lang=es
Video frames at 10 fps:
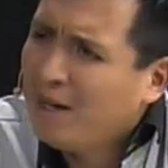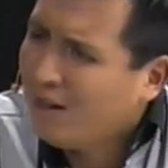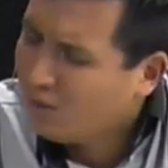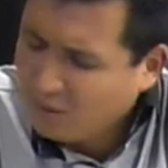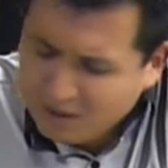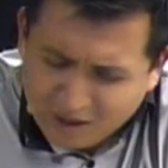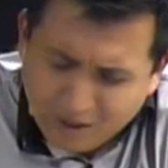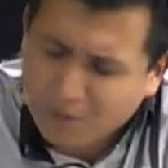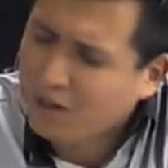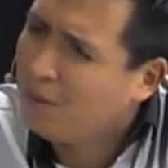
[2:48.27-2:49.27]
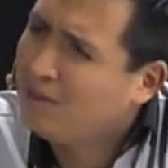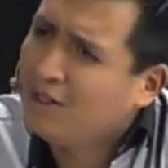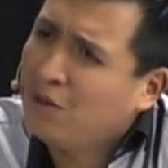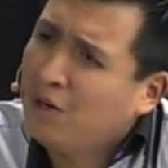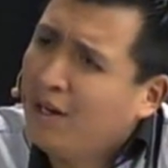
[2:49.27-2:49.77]
en todo ese tiempo que
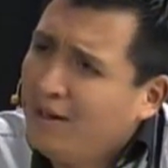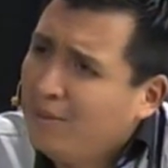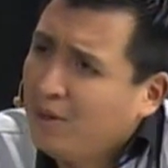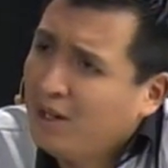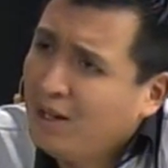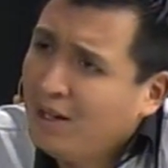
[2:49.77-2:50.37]
viviste con él? Porque...